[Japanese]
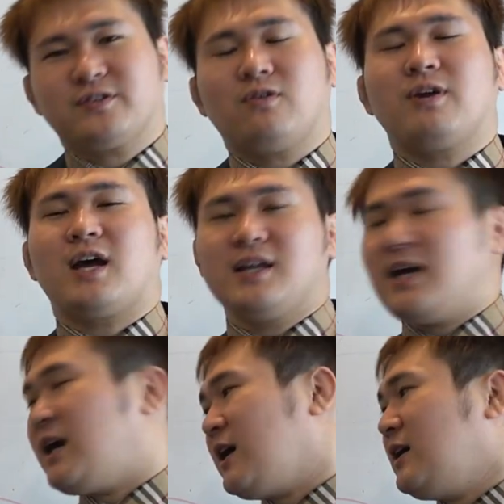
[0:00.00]
これが
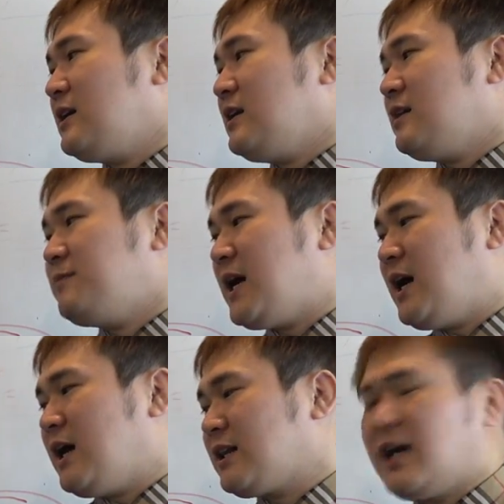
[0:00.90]
ね、
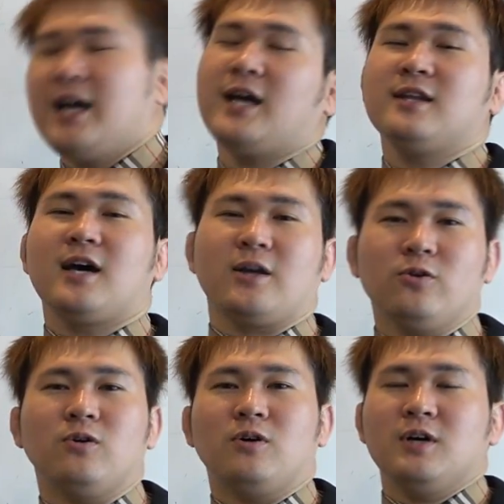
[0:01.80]
まあ、大変だけ
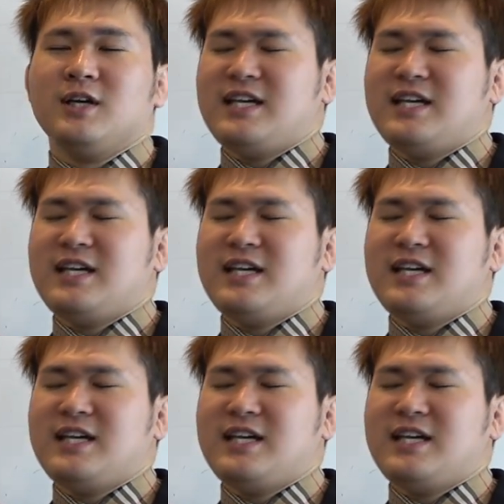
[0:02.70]
ど、